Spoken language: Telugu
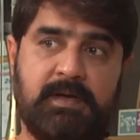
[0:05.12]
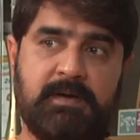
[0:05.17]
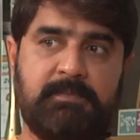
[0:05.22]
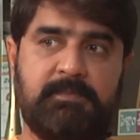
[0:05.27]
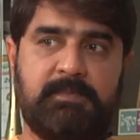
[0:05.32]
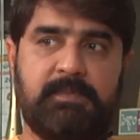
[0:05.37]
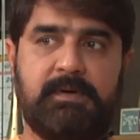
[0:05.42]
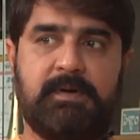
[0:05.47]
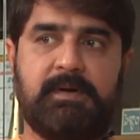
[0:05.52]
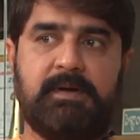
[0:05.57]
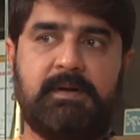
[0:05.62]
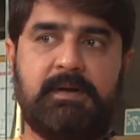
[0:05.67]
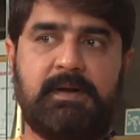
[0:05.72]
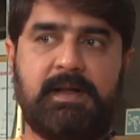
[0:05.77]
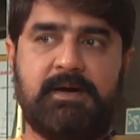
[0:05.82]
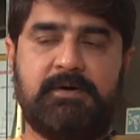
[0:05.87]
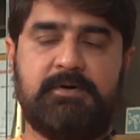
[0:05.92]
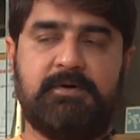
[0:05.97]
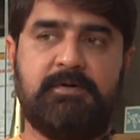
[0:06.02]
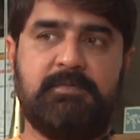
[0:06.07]
యా
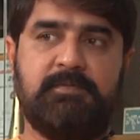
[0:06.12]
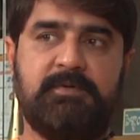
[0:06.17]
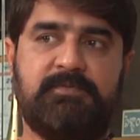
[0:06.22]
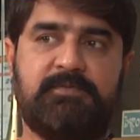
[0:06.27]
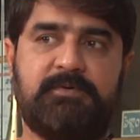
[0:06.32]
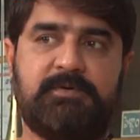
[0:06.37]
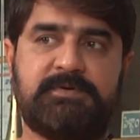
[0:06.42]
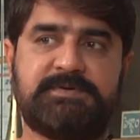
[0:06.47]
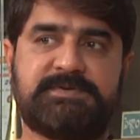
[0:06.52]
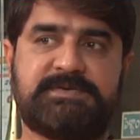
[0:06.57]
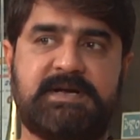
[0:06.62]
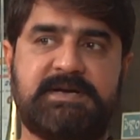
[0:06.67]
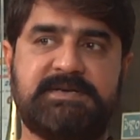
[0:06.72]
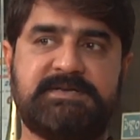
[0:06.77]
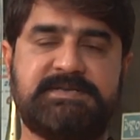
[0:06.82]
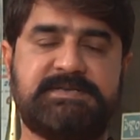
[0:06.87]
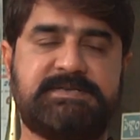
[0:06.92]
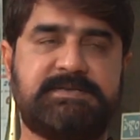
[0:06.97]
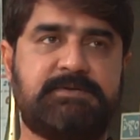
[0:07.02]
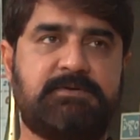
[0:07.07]
లాక్డౌన్ బిఫోర్
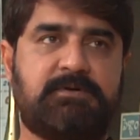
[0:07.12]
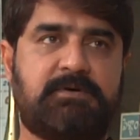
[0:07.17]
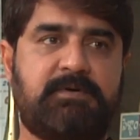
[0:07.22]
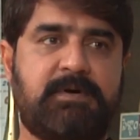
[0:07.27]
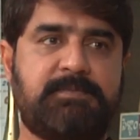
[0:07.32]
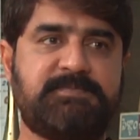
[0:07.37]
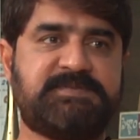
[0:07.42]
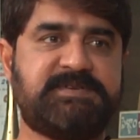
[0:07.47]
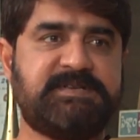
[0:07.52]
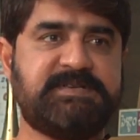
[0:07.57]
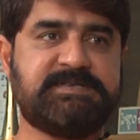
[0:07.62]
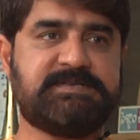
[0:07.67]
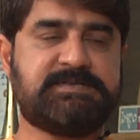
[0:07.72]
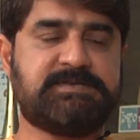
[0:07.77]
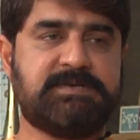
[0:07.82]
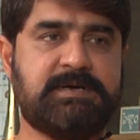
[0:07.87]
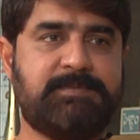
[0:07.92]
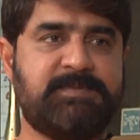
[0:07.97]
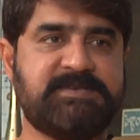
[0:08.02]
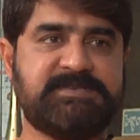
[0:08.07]
స్టార్ట్ చేసింది ఒక వెబ్
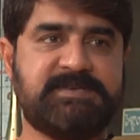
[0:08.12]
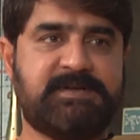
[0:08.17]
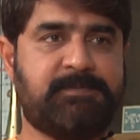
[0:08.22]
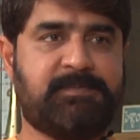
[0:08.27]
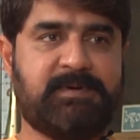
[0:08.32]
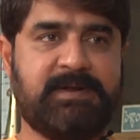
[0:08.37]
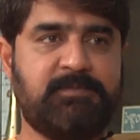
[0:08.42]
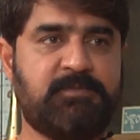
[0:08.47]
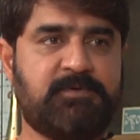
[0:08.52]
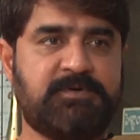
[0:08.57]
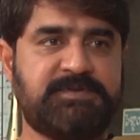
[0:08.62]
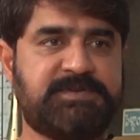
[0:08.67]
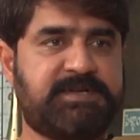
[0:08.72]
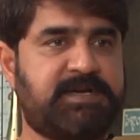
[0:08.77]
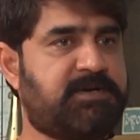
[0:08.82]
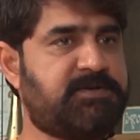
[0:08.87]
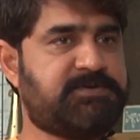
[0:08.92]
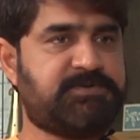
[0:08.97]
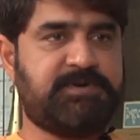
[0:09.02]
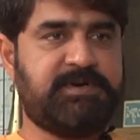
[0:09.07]
సిరీస్ అమెజాన్ ప్రైమ్ ఉంది
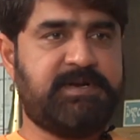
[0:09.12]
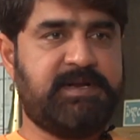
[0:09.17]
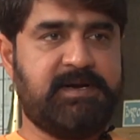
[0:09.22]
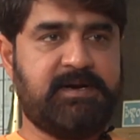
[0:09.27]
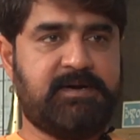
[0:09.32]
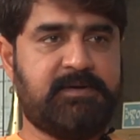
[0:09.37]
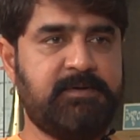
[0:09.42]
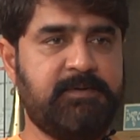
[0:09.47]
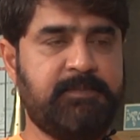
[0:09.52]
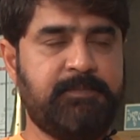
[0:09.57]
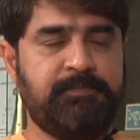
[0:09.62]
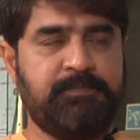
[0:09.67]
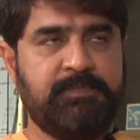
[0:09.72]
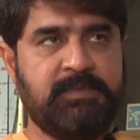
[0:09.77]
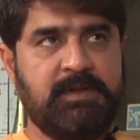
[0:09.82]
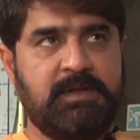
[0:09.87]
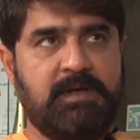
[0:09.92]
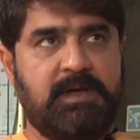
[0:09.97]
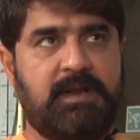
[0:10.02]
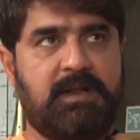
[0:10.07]
శేఖర్ సూరి డైరెక్టర్
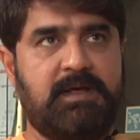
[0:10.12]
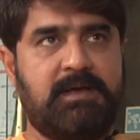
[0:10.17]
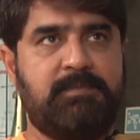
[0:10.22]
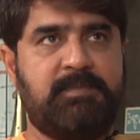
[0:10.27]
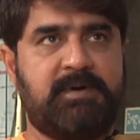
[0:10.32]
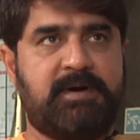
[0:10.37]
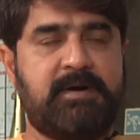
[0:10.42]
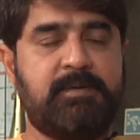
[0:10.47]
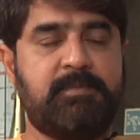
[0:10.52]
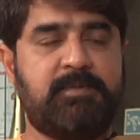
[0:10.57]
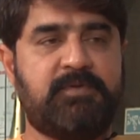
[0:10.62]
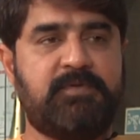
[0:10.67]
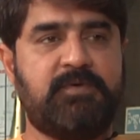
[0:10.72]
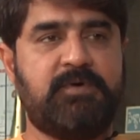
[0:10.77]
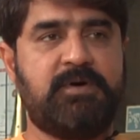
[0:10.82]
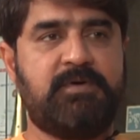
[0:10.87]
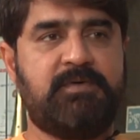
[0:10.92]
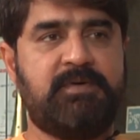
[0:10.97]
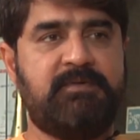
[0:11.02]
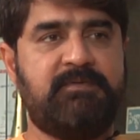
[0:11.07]
అలాగే
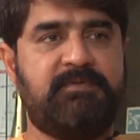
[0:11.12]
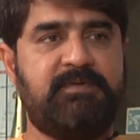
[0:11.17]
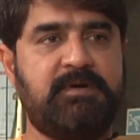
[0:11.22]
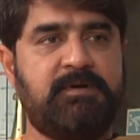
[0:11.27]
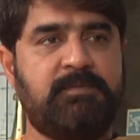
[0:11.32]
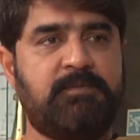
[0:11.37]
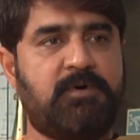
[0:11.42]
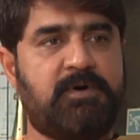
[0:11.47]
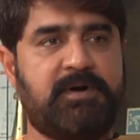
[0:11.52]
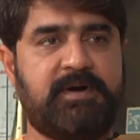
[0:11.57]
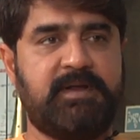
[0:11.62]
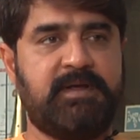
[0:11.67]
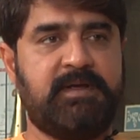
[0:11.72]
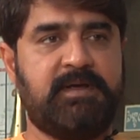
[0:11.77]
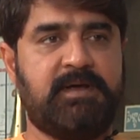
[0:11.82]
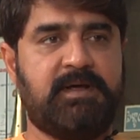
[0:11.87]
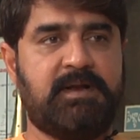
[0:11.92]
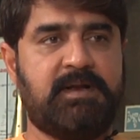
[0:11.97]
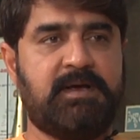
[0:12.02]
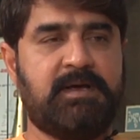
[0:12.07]
మృదంగం అనే ఫిలిం ఒకటి
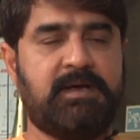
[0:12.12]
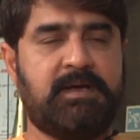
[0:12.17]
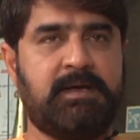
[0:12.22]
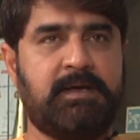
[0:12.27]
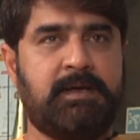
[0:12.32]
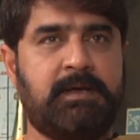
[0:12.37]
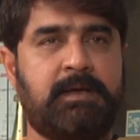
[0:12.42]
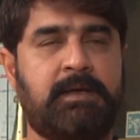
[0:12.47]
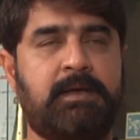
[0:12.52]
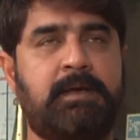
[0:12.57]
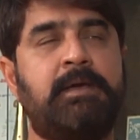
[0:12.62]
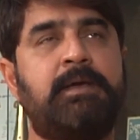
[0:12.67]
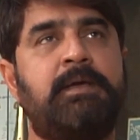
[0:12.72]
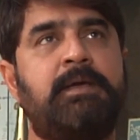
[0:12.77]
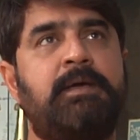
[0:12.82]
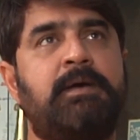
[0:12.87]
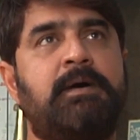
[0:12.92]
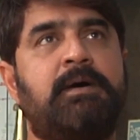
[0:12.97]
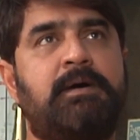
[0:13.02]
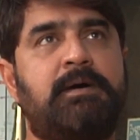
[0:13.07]
అలాగే
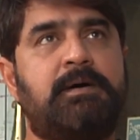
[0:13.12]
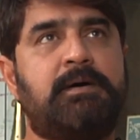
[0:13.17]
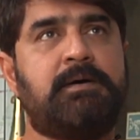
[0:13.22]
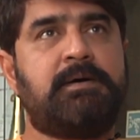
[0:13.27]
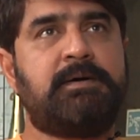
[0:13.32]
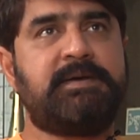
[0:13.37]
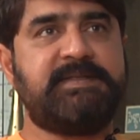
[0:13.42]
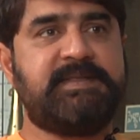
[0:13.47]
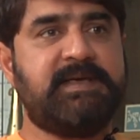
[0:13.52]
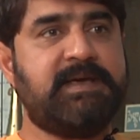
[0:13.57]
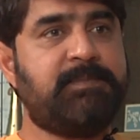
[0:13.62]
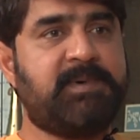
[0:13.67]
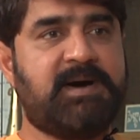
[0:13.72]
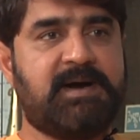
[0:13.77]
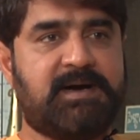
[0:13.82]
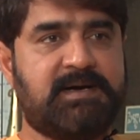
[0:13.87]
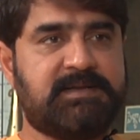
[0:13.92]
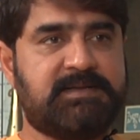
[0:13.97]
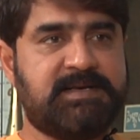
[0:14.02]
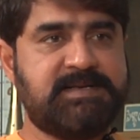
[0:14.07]
ఇదే
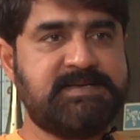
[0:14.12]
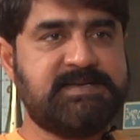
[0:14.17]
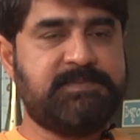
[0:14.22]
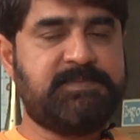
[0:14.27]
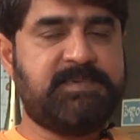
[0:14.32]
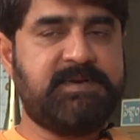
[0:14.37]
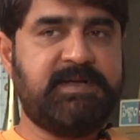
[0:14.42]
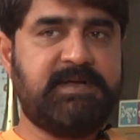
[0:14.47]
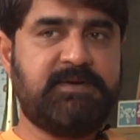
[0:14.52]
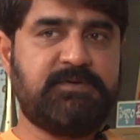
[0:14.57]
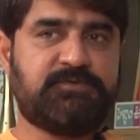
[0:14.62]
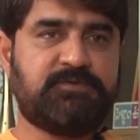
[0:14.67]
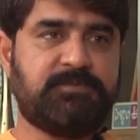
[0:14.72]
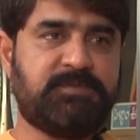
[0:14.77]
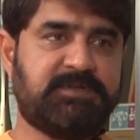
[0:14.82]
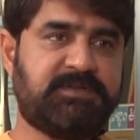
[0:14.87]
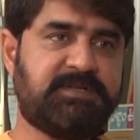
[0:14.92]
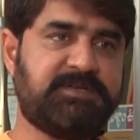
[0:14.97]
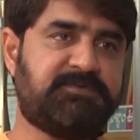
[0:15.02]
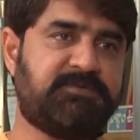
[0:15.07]
మా కథ అని చెప్పి నేను
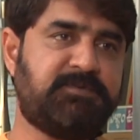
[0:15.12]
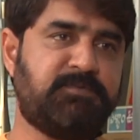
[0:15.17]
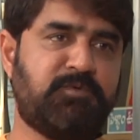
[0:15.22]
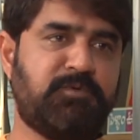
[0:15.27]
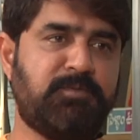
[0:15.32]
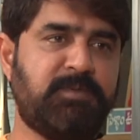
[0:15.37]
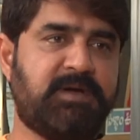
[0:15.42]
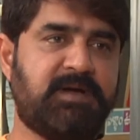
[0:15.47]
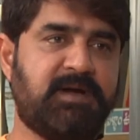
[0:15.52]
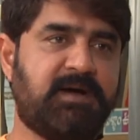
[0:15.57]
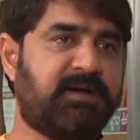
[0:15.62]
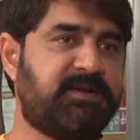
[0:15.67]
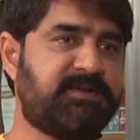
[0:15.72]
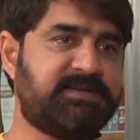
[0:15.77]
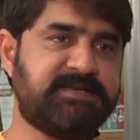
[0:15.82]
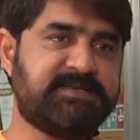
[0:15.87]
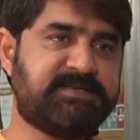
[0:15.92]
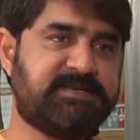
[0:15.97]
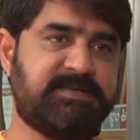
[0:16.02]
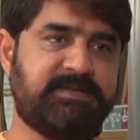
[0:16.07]
సుమంత్ అశ్విన్ భూమిక
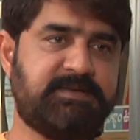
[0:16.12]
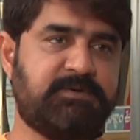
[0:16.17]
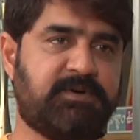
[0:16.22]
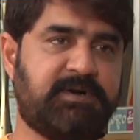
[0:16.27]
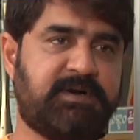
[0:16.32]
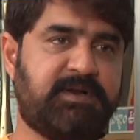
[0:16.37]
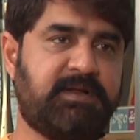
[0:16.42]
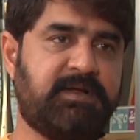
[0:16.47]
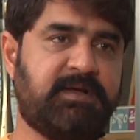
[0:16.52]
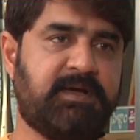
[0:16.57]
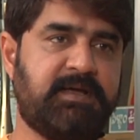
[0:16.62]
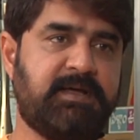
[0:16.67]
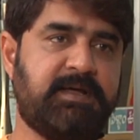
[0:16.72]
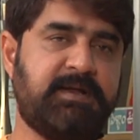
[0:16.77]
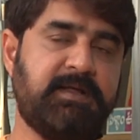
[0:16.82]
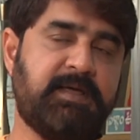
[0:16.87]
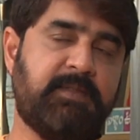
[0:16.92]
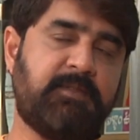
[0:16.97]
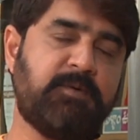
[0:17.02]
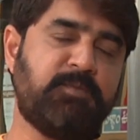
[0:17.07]
గారు చేసేది ఒకటి
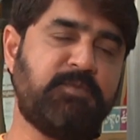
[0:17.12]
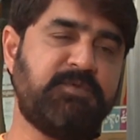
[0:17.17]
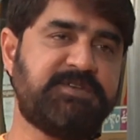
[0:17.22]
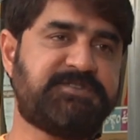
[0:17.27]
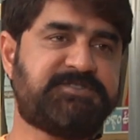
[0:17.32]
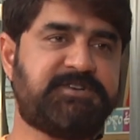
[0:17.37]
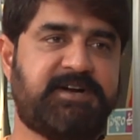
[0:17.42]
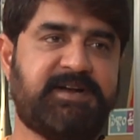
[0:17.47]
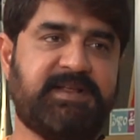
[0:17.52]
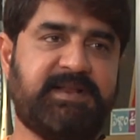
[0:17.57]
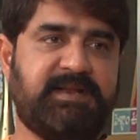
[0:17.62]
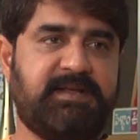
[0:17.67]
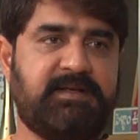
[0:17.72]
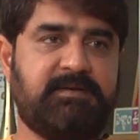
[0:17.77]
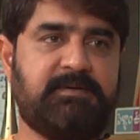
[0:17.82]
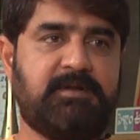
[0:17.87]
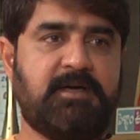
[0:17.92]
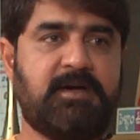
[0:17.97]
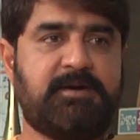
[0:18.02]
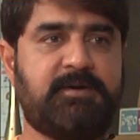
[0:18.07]
అవన్నీ అంతకుముందే స్టార్ట్
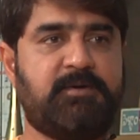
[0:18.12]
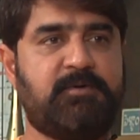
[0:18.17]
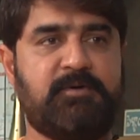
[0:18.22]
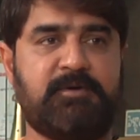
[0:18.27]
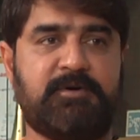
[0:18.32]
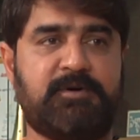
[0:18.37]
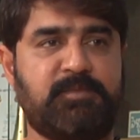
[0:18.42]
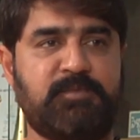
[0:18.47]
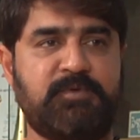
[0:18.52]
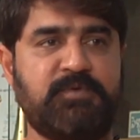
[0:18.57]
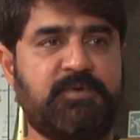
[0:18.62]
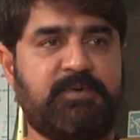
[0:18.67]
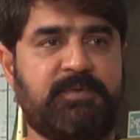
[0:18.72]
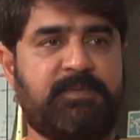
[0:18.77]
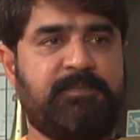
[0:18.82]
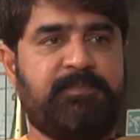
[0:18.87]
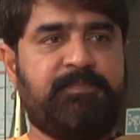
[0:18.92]
అయ్యింది లాక్డౌన్ అంటే ముందు